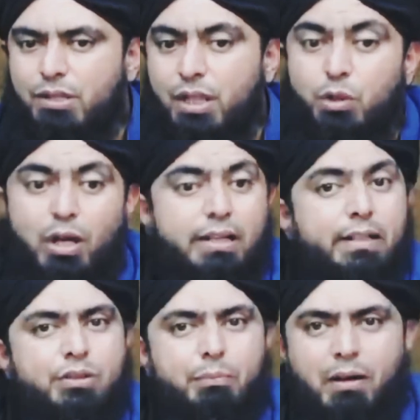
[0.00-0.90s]
सईद
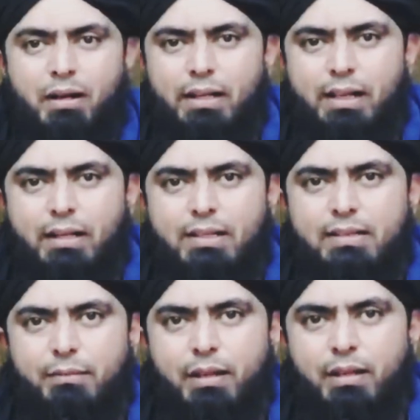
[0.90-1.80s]
अली ने उसे पकड़ लिया
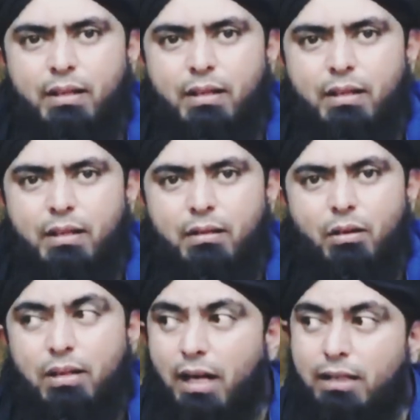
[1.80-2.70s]
रास्ते में
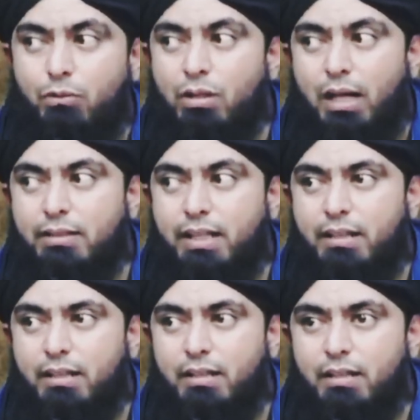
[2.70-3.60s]
और कहा कि वो ख़त
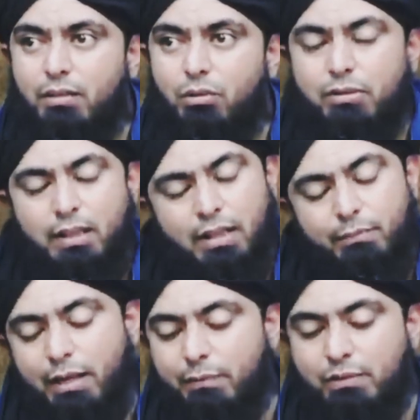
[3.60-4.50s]
दे उसने
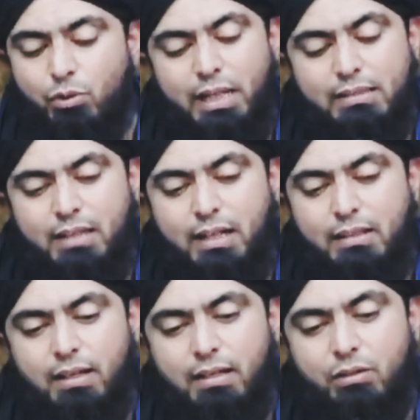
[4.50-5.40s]
कहा मेरे पास कोई ऐसा
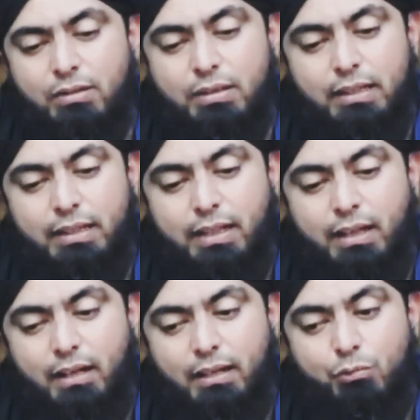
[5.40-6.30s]
ख़त नहीं है तो हज़रत अली ने
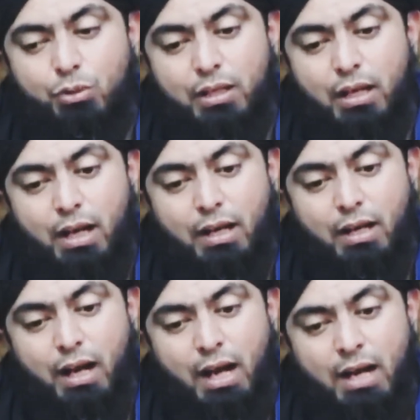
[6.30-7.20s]
कहा कि मुझे
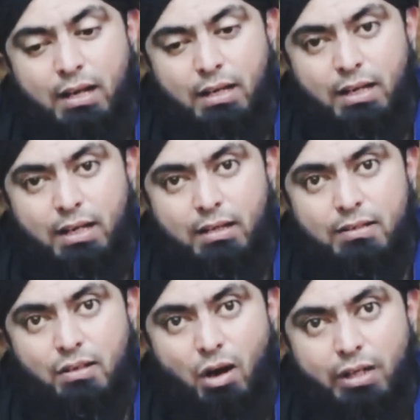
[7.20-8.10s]
अगर आखिरी
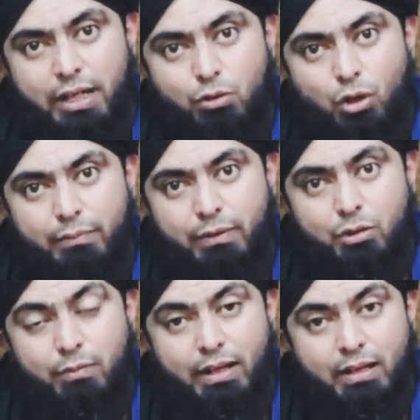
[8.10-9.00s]
रिजॉर्ट के तौर पर
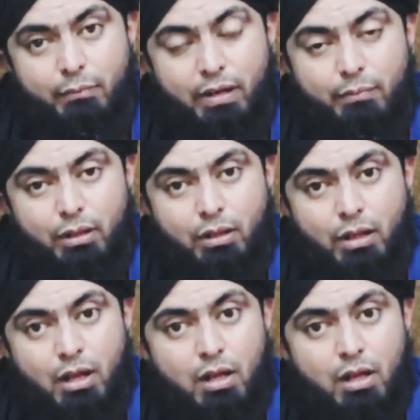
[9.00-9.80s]
तुम्हारे कपड़े भी